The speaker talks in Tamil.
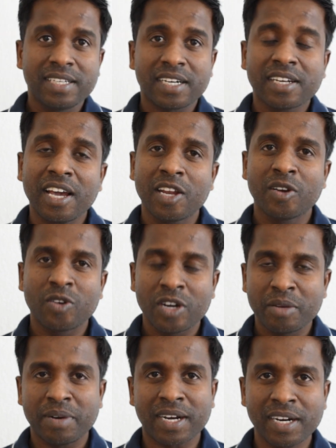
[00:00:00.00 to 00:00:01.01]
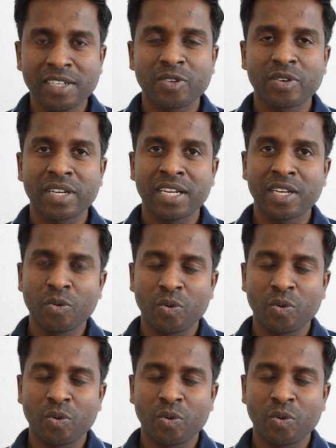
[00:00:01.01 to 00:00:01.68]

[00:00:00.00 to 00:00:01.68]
எட்டாயிரம் கோடி மக்கள் தொகைன்னு